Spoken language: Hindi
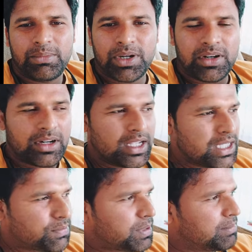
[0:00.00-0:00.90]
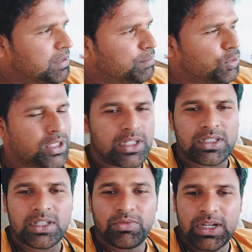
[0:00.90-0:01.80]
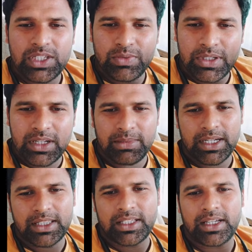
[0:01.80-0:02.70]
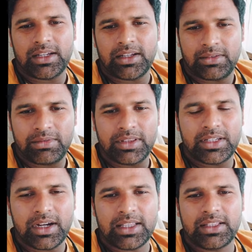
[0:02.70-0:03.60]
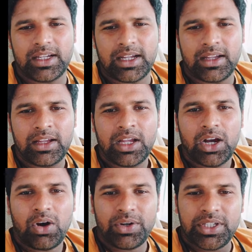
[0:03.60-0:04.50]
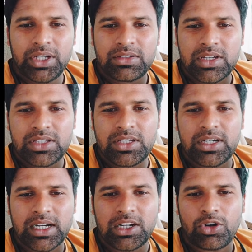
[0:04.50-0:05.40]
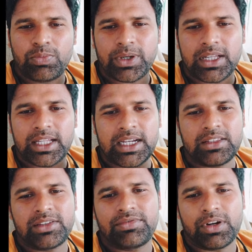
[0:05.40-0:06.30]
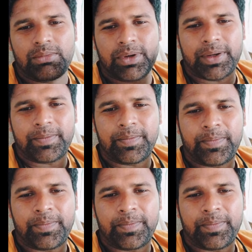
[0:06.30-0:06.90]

पर इस फिल्म ने पूरी तरह से वास्तविकता बना दिया दिखा दिया है और ये सच्ची घटनाओं पर आधारित ये फिल्म है